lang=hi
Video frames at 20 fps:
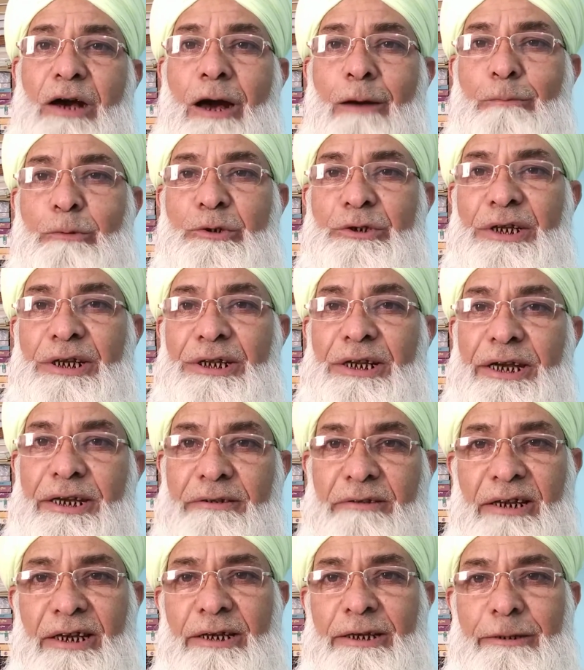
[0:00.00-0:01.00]
आप उसे
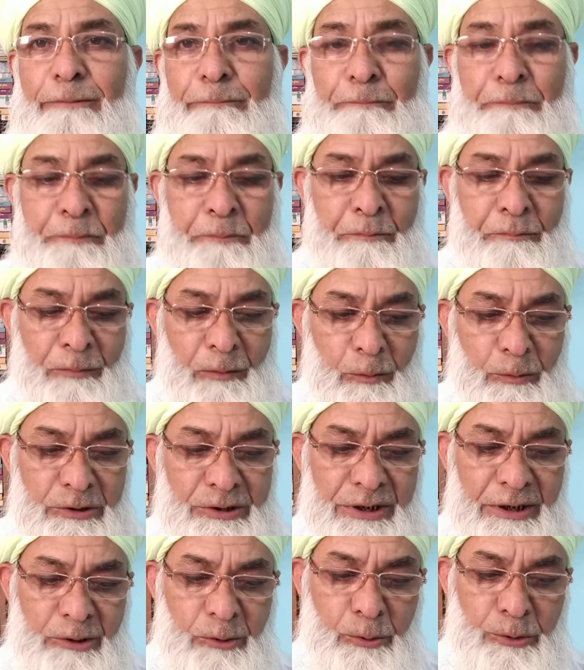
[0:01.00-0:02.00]
देखते हैं
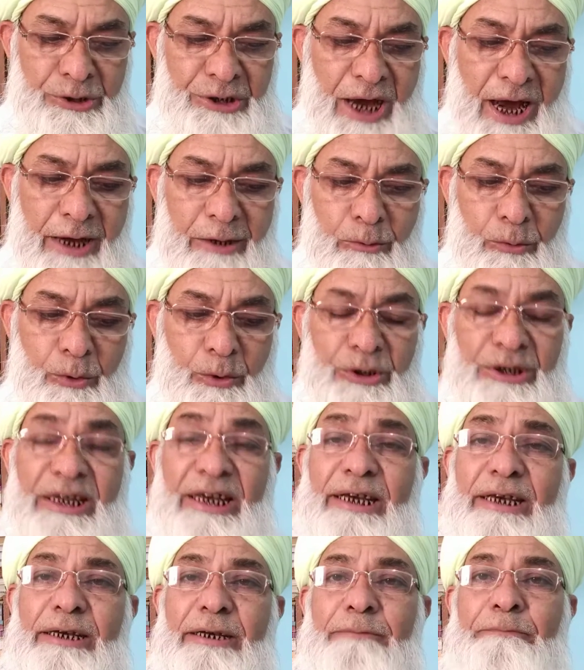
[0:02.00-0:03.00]
उसे दो चार होते
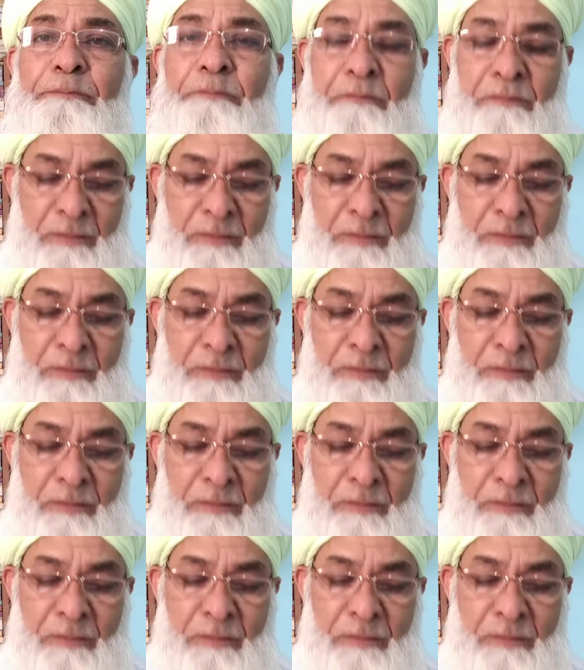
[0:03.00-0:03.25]
हैं